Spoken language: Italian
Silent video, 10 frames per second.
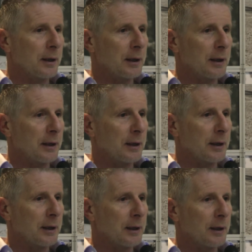
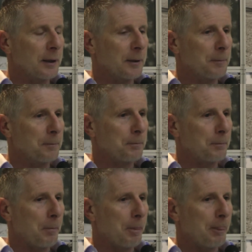e,
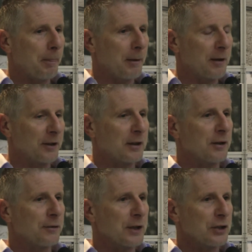e
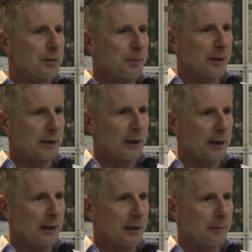sacrifici
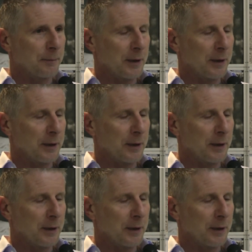perché